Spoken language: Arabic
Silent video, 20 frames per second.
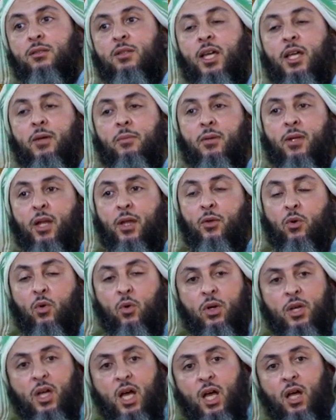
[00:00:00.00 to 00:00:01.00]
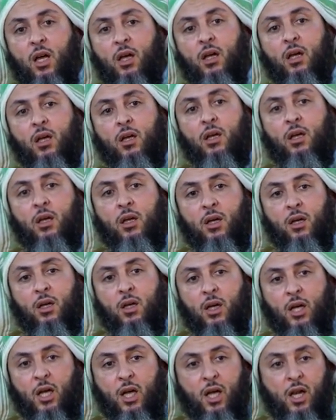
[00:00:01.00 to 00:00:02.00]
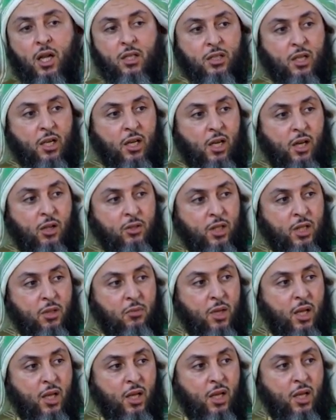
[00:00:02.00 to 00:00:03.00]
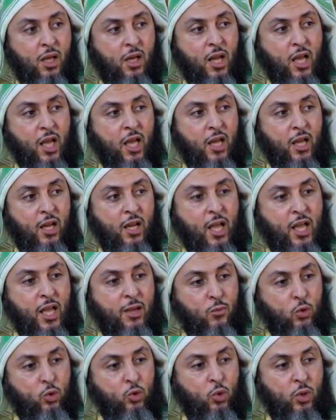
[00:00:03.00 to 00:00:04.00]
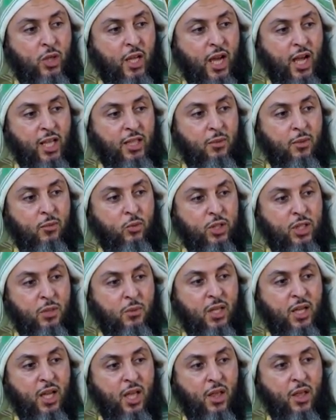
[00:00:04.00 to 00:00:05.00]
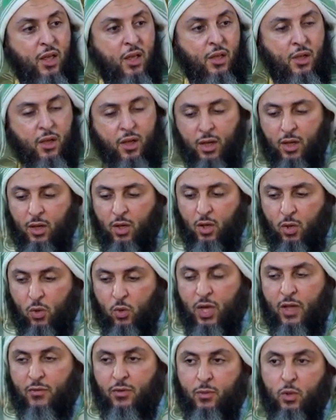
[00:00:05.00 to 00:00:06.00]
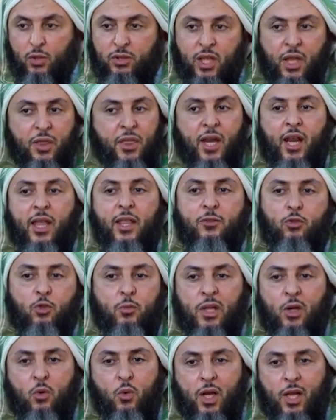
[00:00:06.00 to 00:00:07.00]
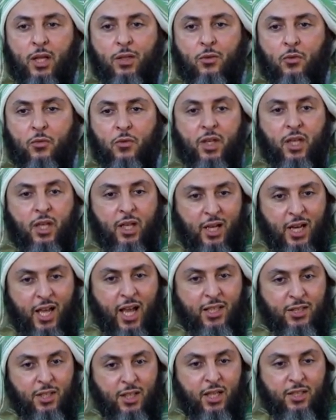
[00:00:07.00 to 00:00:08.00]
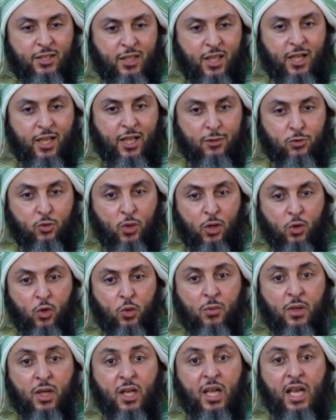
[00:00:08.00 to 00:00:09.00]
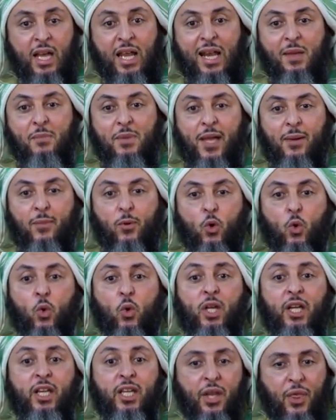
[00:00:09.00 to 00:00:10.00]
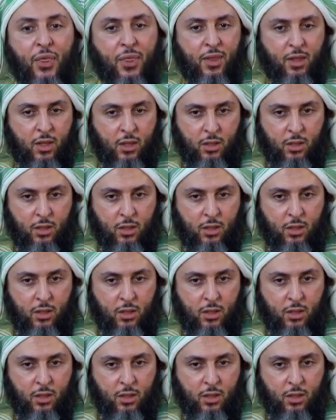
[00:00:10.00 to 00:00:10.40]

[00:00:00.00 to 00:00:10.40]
طيب نحن قلنا قال صلى الله عليه وسلم لا لا يموت لاحد من المسلمين آه، هنا في الموطأ ثلاثة من الولد في الأحاديث التي ذكرت لكم لم يبلغوا الحنف